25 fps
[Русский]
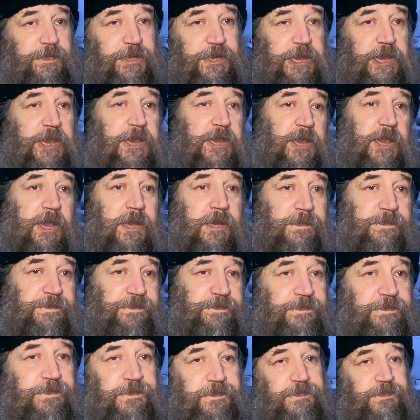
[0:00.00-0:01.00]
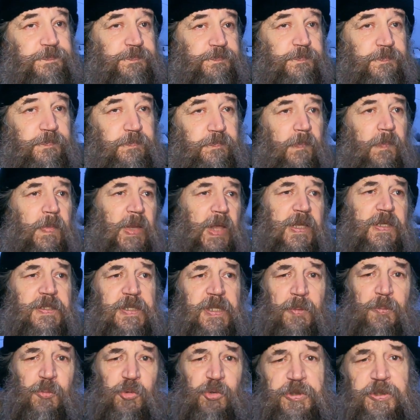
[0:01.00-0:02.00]
всех
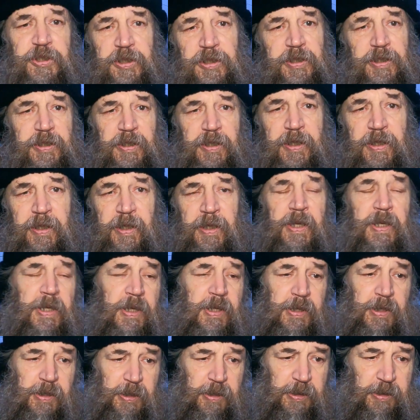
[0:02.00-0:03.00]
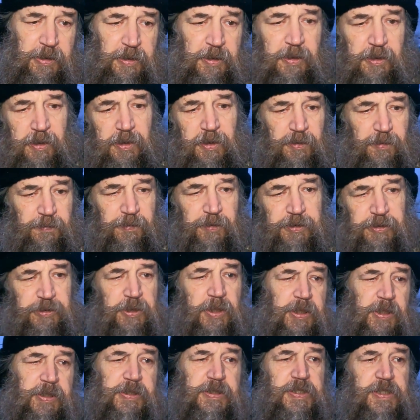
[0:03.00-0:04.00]
замучили
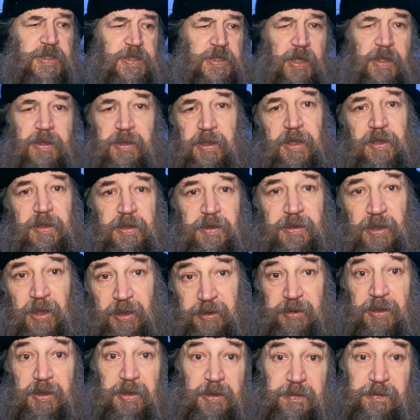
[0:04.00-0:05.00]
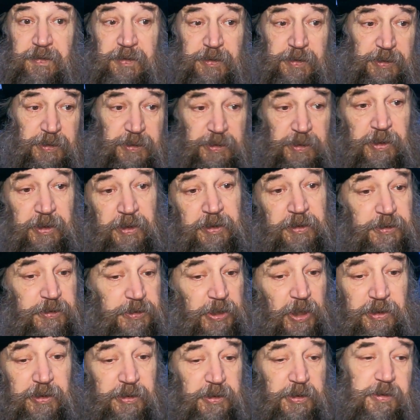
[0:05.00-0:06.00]
вот эти скандалы на телевидении.
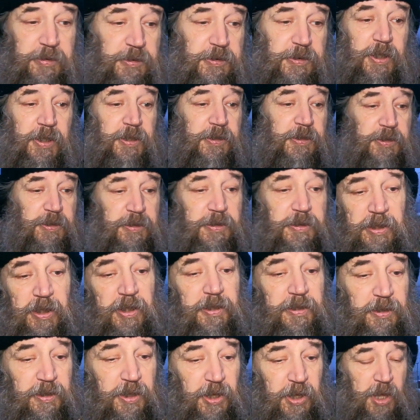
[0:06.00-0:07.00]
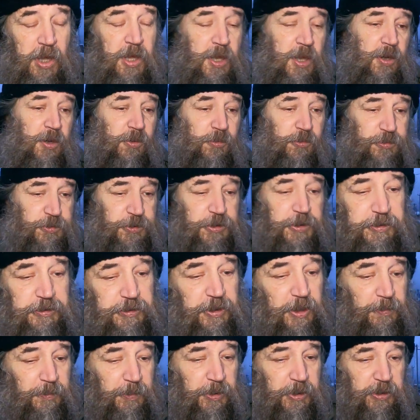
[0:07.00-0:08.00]
Кстати, не один я уже
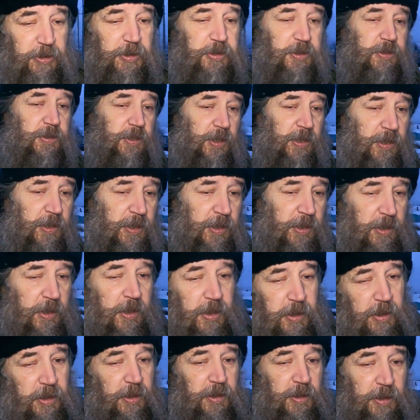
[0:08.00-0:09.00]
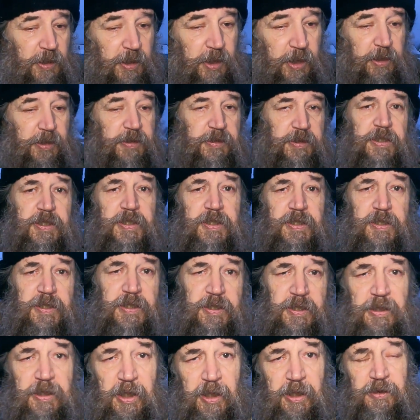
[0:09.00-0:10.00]
там и
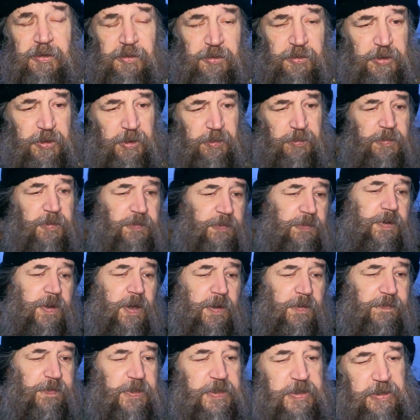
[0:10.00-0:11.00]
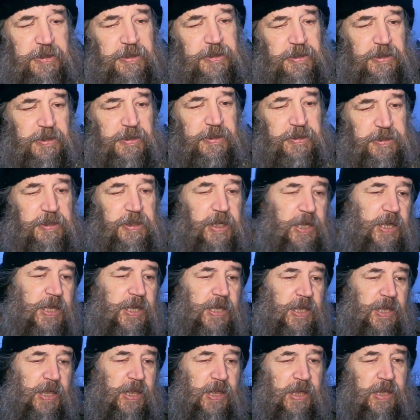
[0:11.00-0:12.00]
артисты на эту тему высказались,
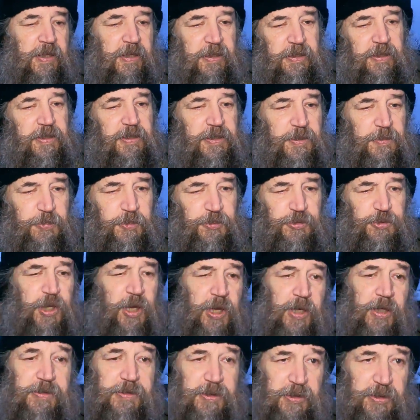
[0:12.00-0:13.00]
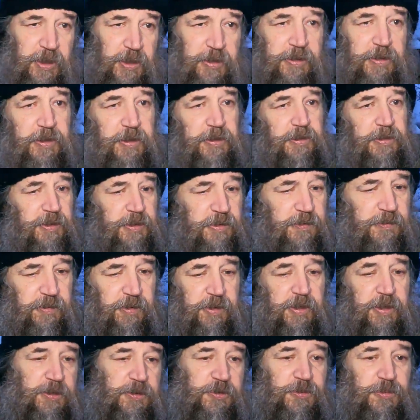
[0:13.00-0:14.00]
и депутаты какие-то
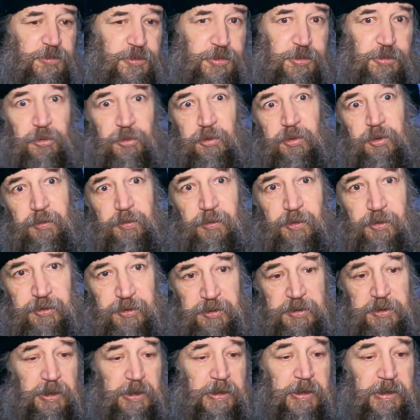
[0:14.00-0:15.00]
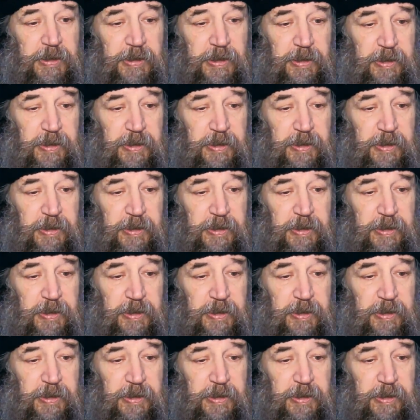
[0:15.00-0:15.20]
говорят, ну сколько можно.